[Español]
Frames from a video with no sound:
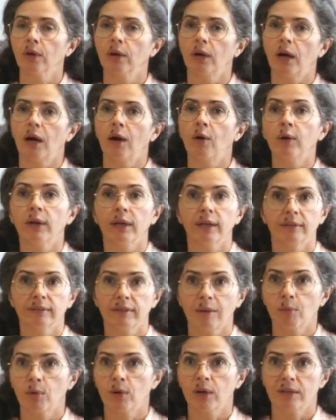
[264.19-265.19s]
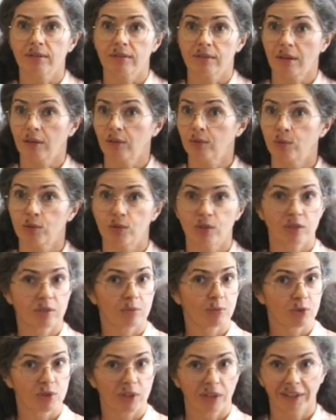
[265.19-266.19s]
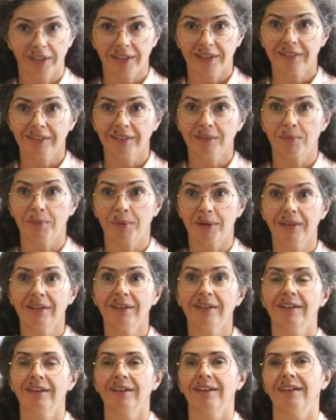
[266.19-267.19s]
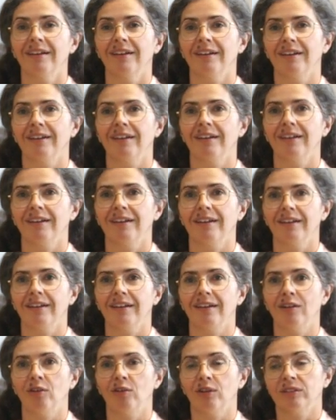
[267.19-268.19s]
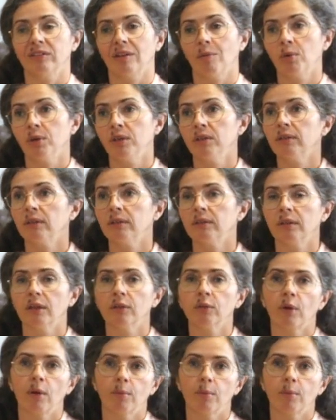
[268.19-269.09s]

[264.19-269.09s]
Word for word: Ahora que estamos lanzando muchísimos satélites más, eh, lo que estamos intentando